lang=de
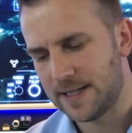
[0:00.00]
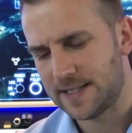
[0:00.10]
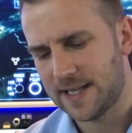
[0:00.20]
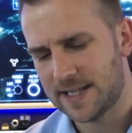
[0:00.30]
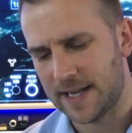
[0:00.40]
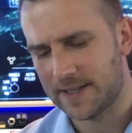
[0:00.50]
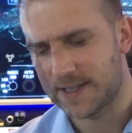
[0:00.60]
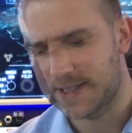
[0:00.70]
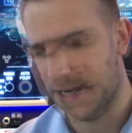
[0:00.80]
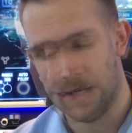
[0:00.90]
Sehr, sehr
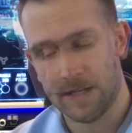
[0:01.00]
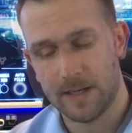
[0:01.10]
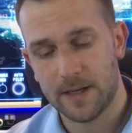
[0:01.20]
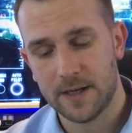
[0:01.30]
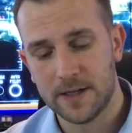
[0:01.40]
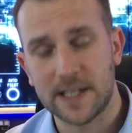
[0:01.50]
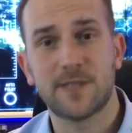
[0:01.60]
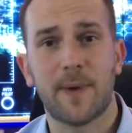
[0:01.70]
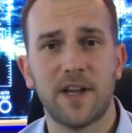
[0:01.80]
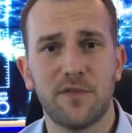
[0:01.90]
interessant. Der
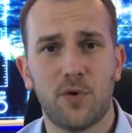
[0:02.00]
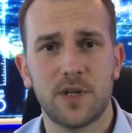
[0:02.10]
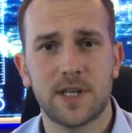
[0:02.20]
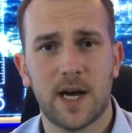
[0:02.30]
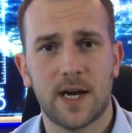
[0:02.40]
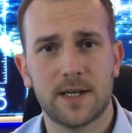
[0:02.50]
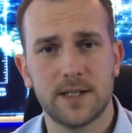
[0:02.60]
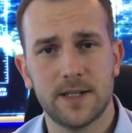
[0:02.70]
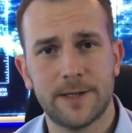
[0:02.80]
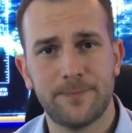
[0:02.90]
zweite Vortrag,
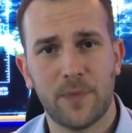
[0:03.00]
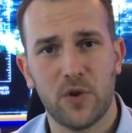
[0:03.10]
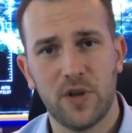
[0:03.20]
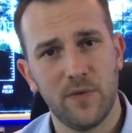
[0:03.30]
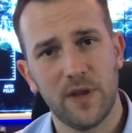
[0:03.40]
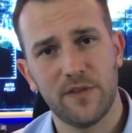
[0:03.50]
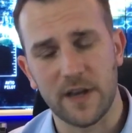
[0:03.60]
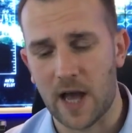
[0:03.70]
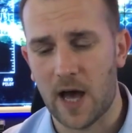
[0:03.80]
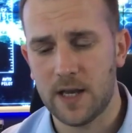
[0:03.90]
ähm, den wir Ihnen
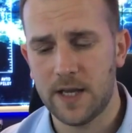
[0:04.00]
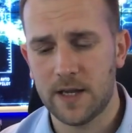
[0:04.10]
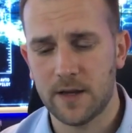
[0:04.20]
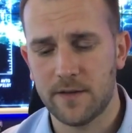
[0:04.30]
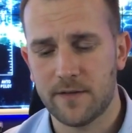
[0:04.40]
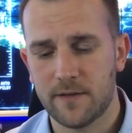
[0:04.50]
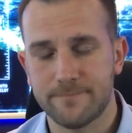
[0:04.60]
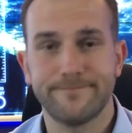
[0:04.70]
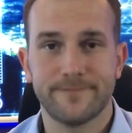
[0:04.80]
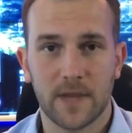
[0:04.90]
sehr nahelegen, ist
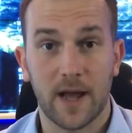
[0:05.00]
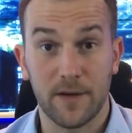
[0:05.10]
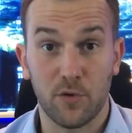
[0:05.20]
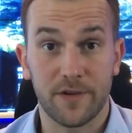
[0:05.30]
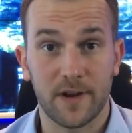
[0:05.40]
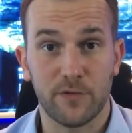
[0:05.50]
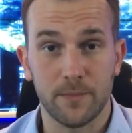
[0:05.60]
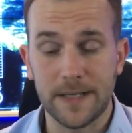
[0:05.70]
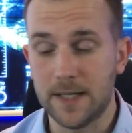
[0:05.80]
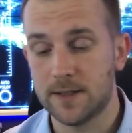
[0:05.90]
ein Vortrag
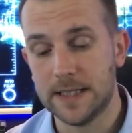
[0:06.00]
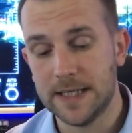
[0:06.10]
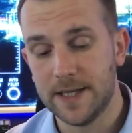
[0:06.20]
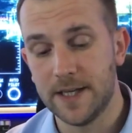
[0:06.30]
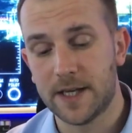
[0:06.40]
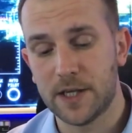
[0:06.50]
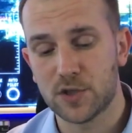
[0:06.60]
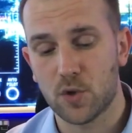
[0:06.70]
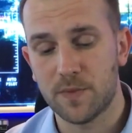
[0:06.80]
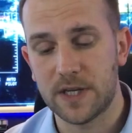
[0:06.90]
von mir. Hier geht
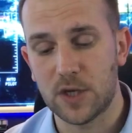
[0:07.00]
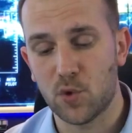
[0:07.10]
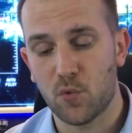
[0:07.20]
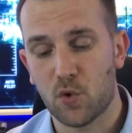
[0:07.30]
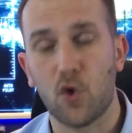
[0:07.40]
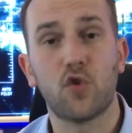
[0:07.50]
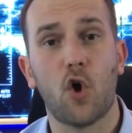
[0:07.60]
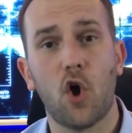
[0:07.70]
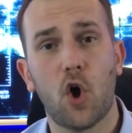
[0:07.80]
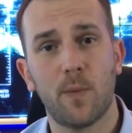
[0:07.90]
es um den
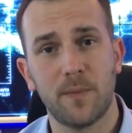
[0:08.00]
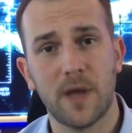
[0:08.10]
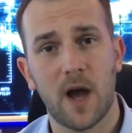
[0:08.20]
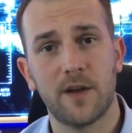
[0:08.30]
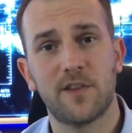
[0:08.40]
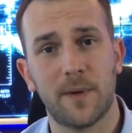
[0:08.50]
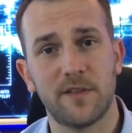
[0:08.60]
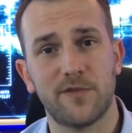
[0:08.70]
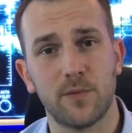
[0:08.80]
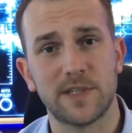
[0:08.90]
Kontrollraum im Jahre
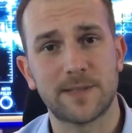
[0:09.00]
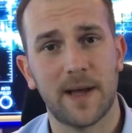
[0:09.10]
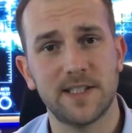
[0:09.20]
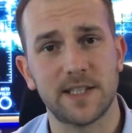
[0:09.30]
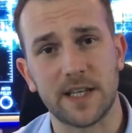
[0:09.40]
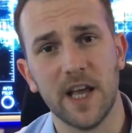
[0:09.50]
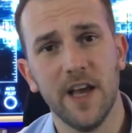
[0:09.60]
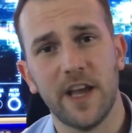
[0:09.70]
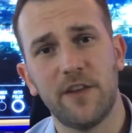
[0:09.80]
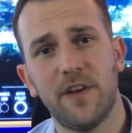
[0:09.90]
2025.
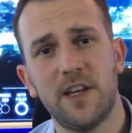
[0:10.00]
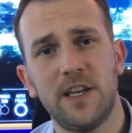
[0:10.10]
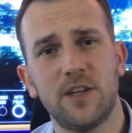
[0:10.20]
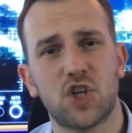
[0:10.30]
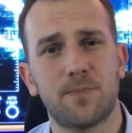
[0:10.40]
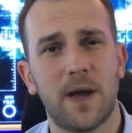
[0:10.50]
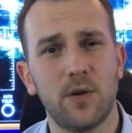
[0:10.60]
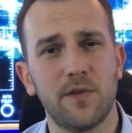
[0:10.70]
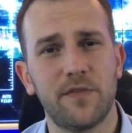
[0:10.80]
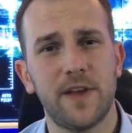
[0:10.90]
Ich werde Ihnen das
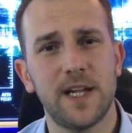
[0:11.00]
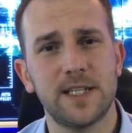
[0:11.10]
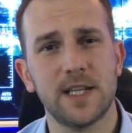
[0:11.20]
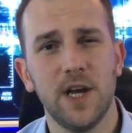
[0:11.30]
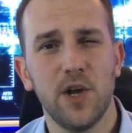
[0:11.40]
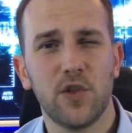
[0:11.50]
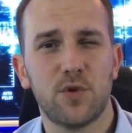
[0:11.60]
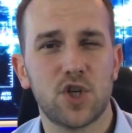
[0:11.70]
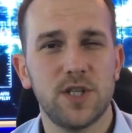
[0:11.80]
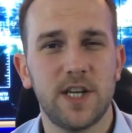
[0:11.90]
Spannungsfeld
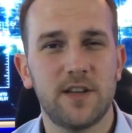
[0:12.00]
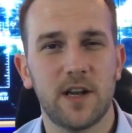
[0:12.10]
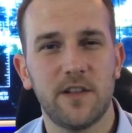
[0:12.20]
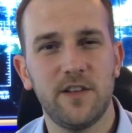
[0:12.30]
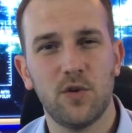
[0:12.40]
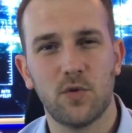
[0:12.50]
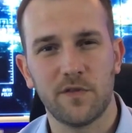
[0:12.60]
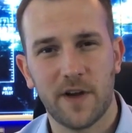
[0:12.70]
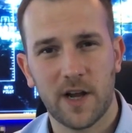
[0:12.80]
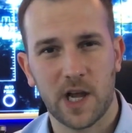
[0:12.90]
zwischen Digitalisierung
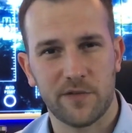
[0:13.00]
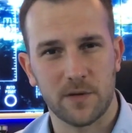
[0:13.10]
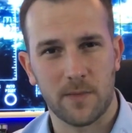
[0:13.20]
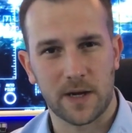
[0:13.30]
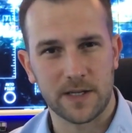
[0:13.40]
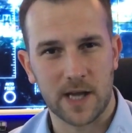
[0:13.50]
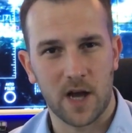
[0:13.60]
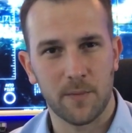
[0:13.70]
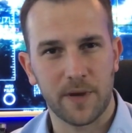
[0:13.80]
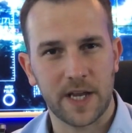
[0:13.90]
und Fachkräftemangel
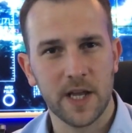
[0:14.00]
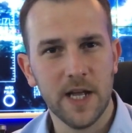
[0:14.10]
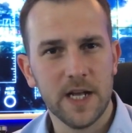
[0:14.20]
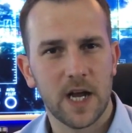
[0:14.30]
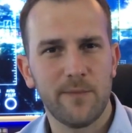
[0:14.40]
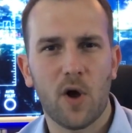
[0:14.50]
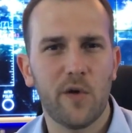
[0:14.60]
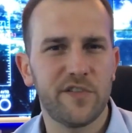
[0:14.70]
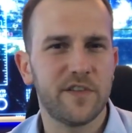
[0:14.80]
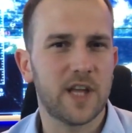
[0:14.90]
nahebringen, ähm,
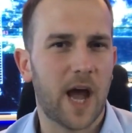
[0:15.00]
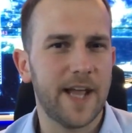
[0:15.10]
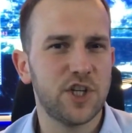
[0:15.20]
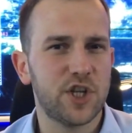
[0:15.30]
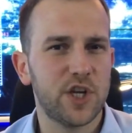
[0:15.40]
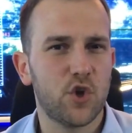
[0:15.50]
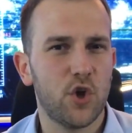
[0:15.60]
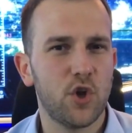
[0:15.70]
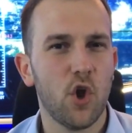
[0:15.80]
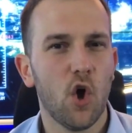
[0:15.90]
worauf Sie sich einstellen
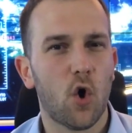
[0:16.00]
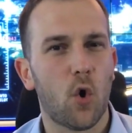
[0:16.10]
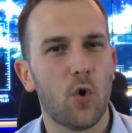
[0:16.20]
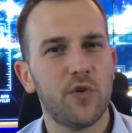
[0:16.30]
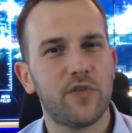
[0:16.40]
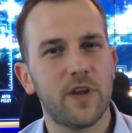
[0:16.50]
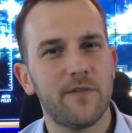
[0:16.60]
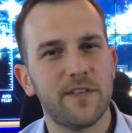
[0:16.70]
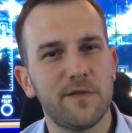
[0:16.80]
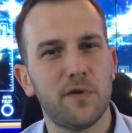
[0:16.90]
können und
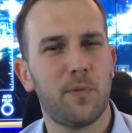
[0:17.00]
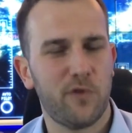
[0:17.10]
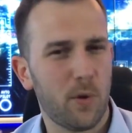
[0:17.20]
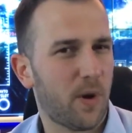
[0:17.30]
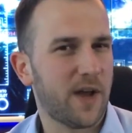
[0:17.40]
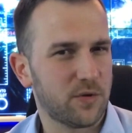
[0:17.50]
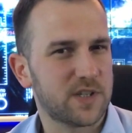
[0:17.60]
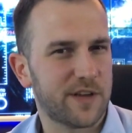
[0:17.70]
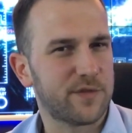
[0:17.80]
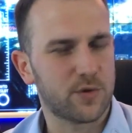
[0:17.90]
ähm, was Sie für eine Vorbereitung
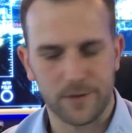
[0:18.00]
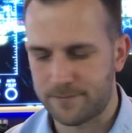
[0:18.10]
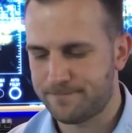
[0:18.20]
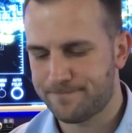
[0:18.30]
treffen können.